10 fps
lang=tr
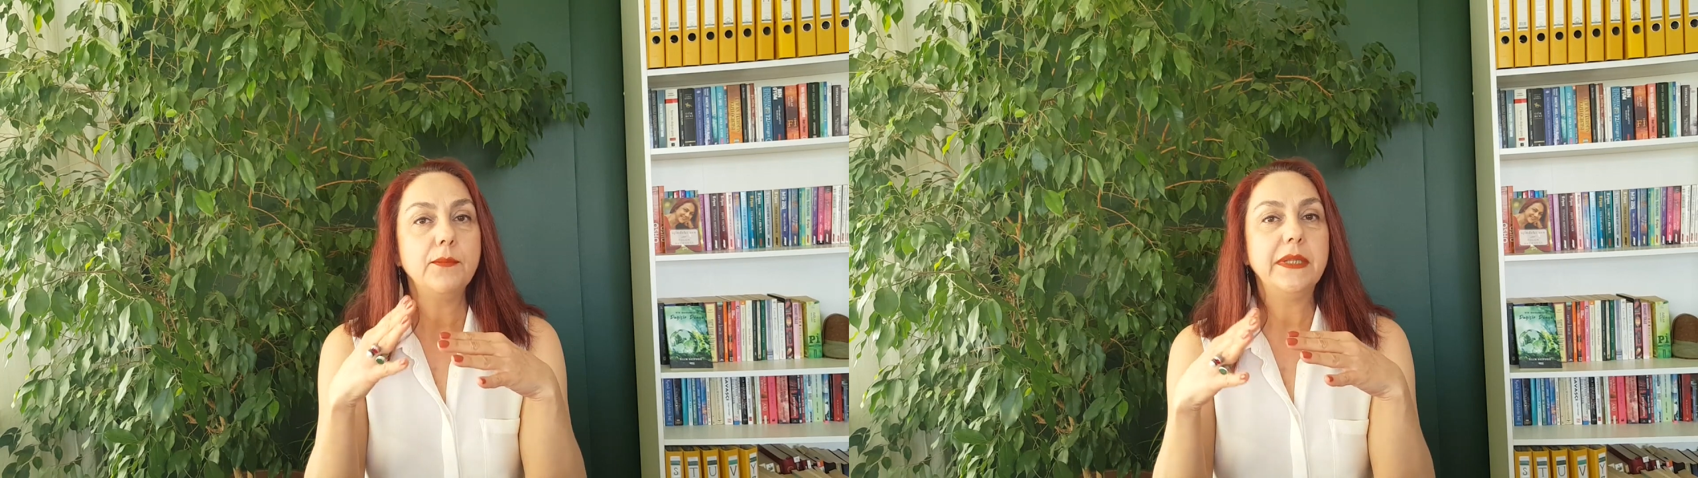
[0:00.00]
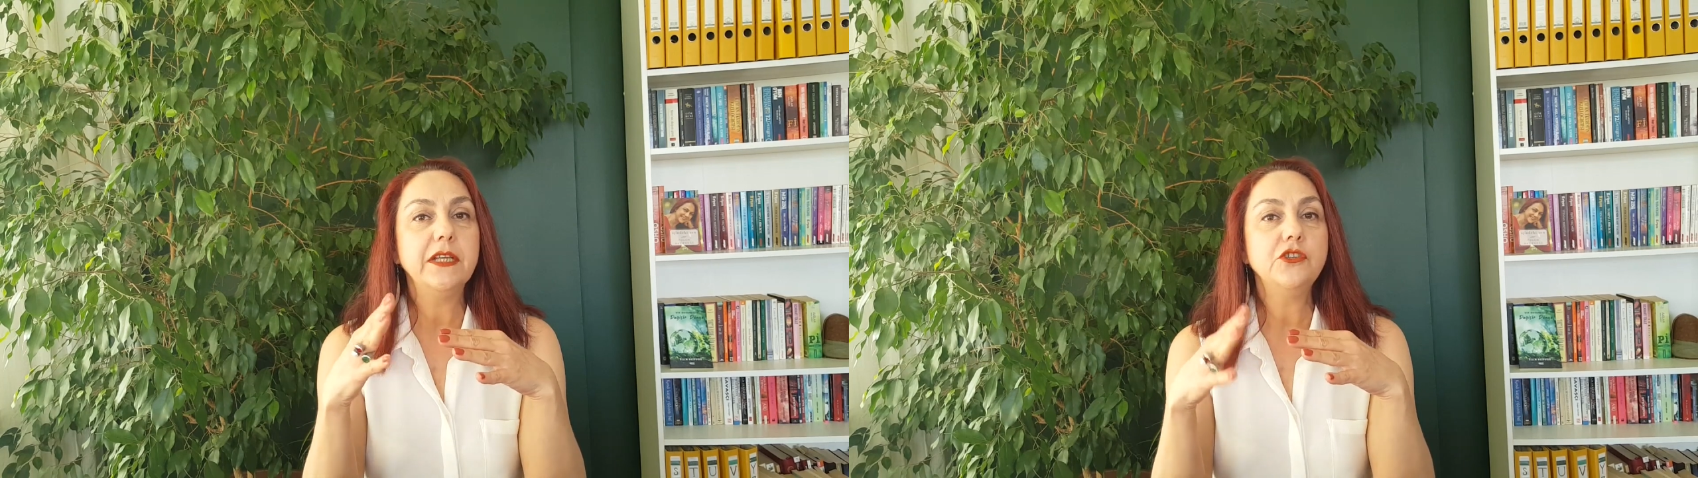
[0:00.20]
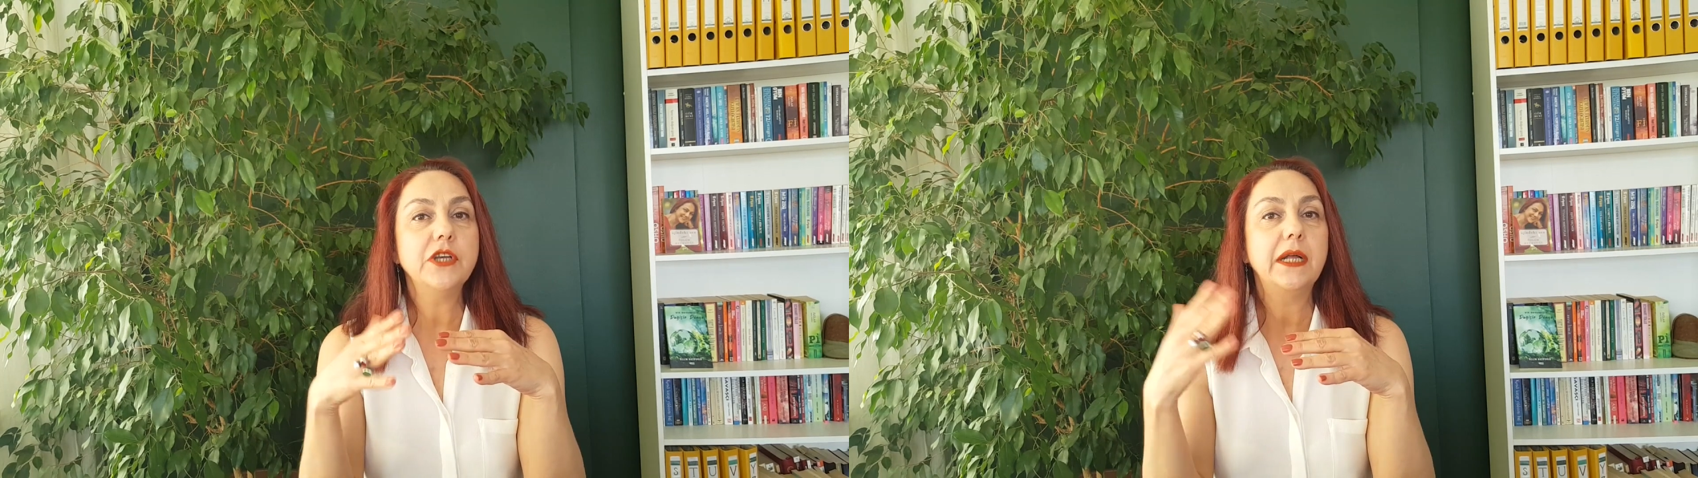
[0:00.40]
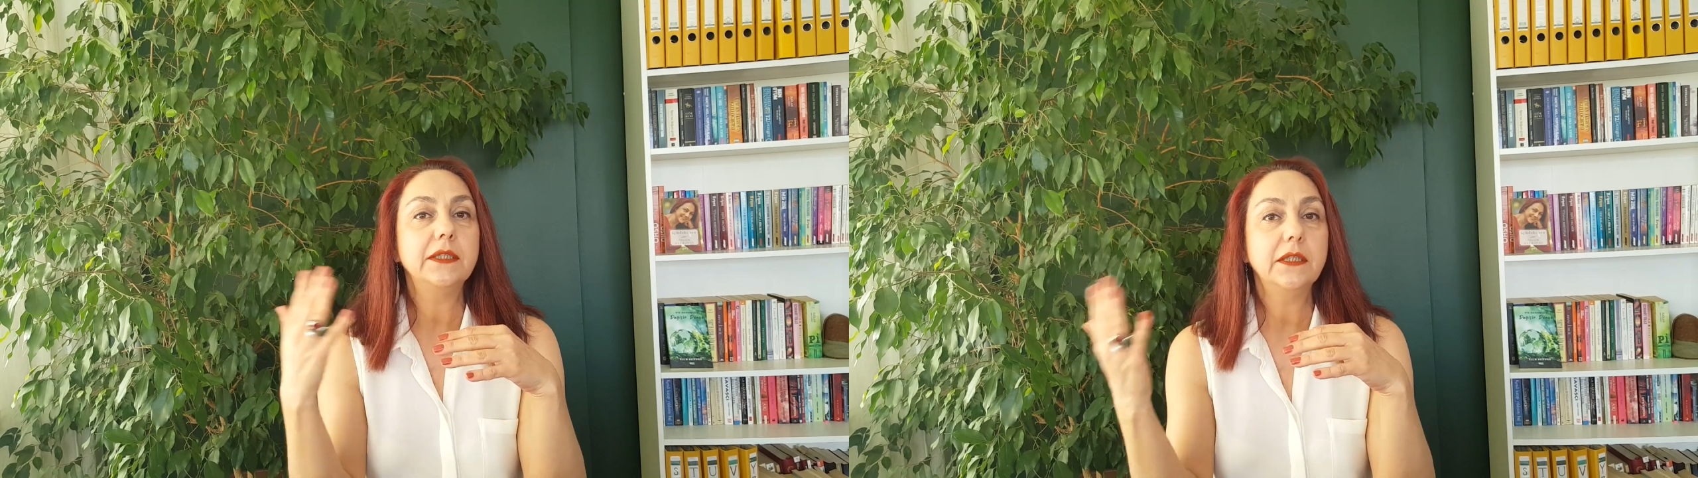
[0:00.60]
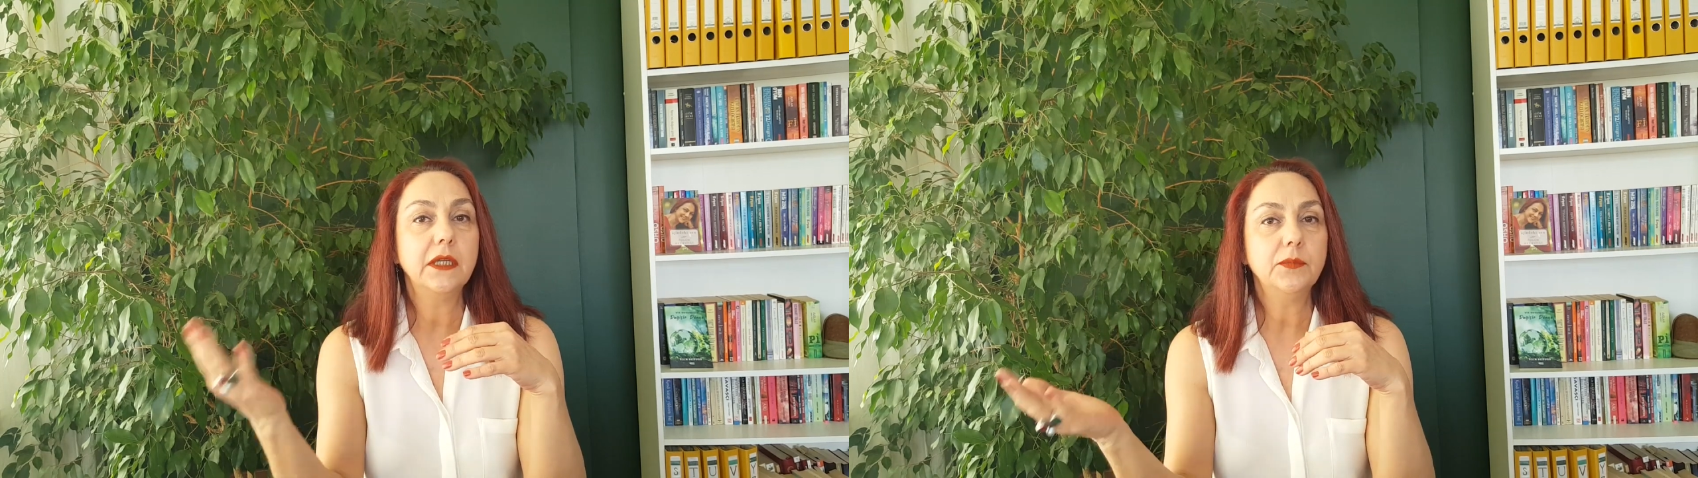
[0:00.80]

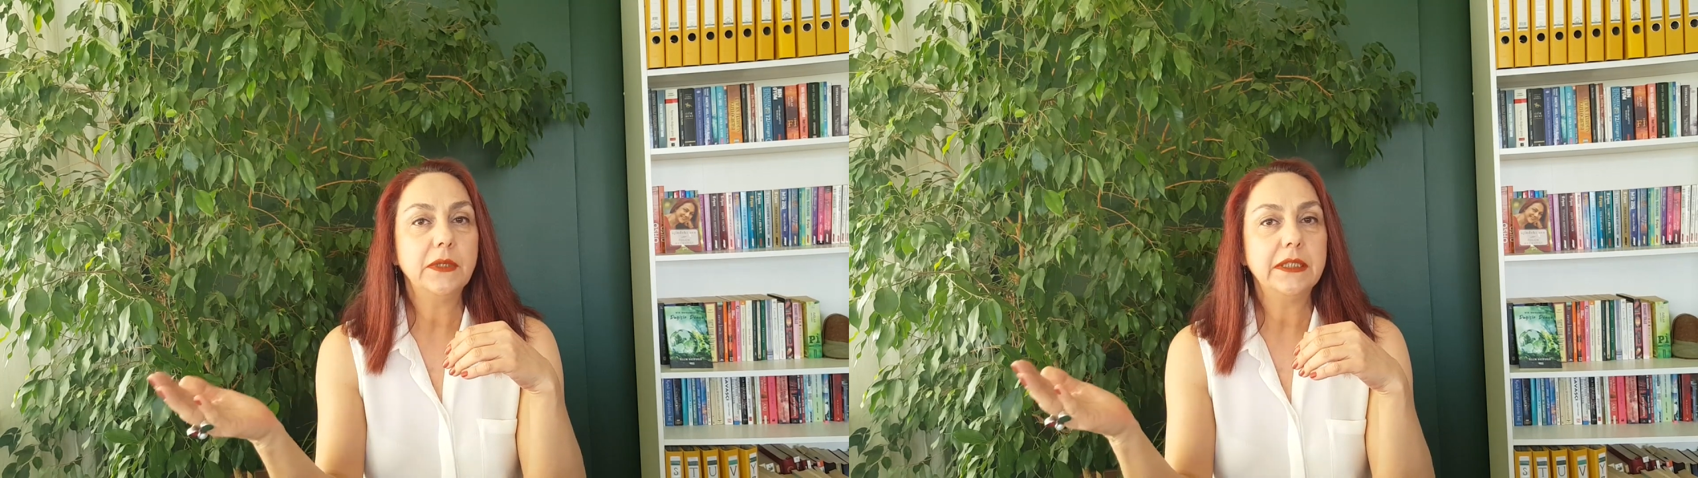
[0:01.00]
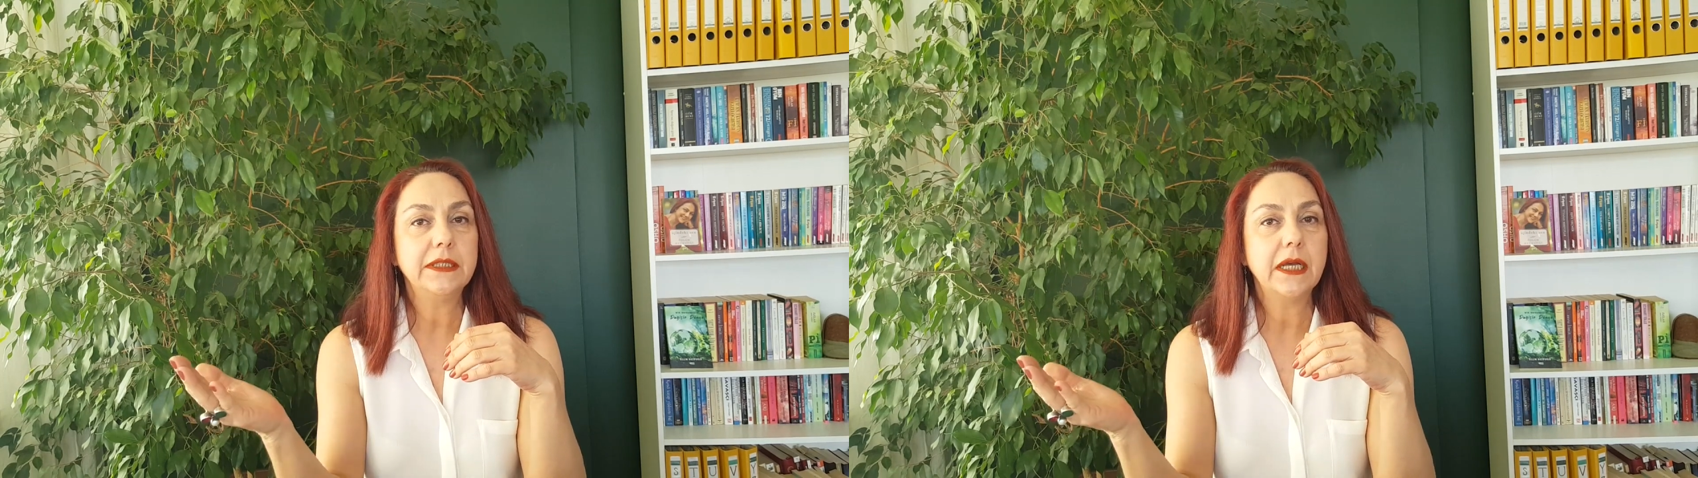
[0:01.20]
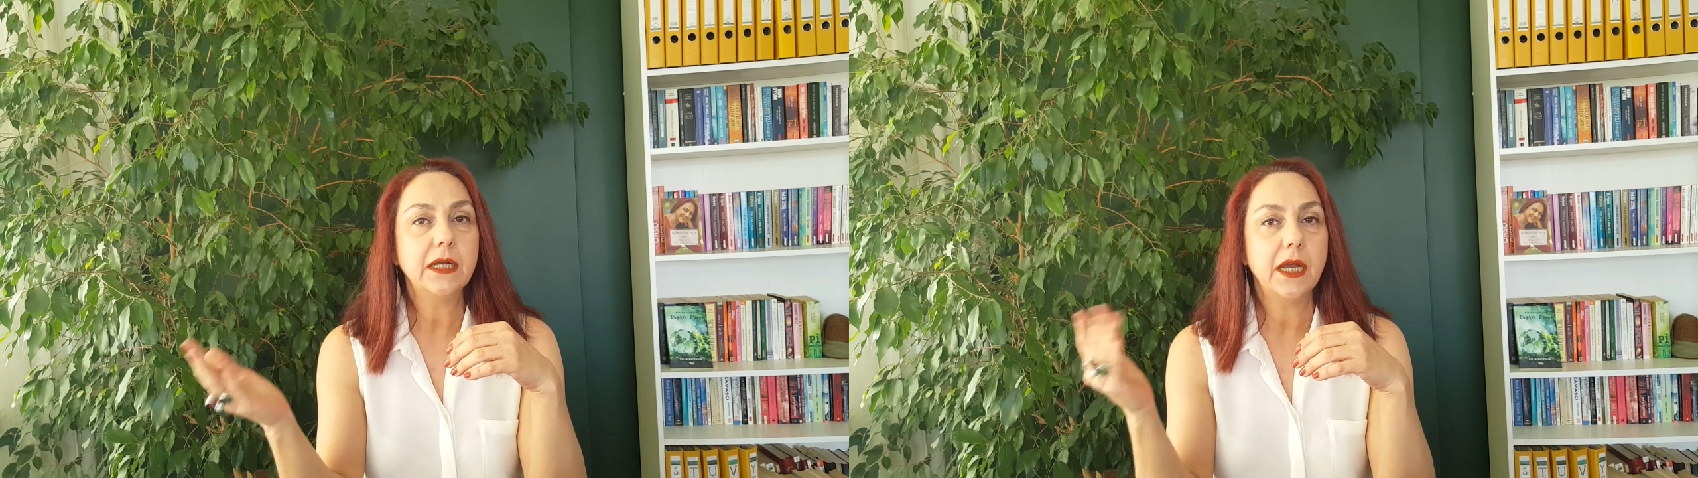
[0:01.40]
bilinçaltı kalıplarından